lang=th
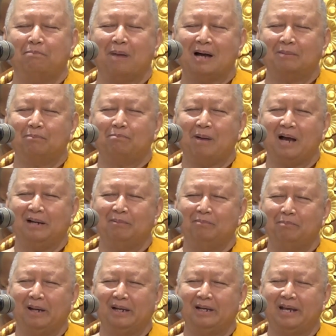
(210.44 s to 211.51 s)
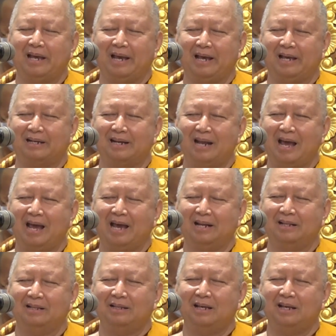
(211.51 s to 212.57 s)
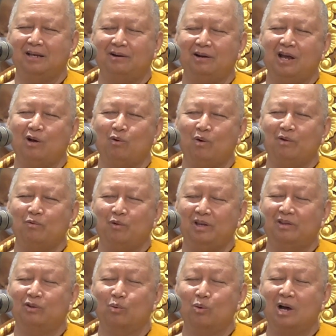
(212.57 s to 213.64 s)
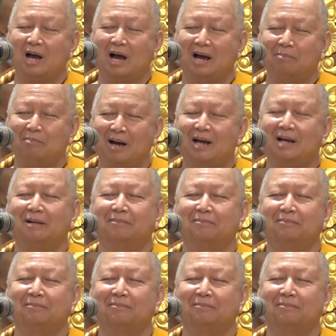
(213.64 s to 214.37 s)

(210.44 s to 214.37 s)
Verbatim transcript: ปักปันเป็นเขตแดนที่เรียกว่าวิสุงคามะ